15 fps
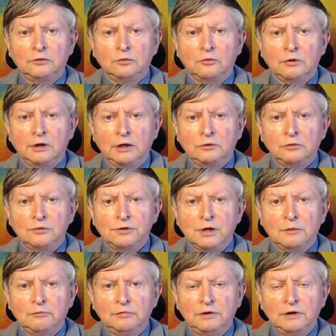donc la
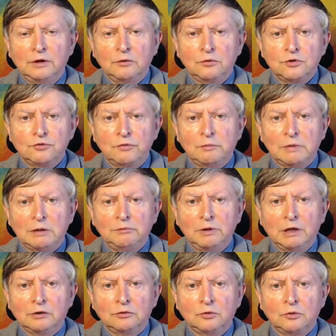deuxième vidéo que je vais mettre
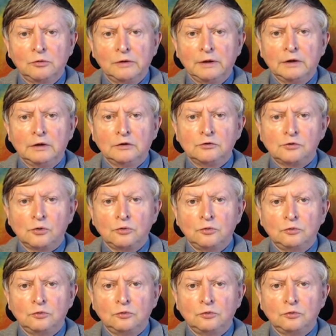bientôt sur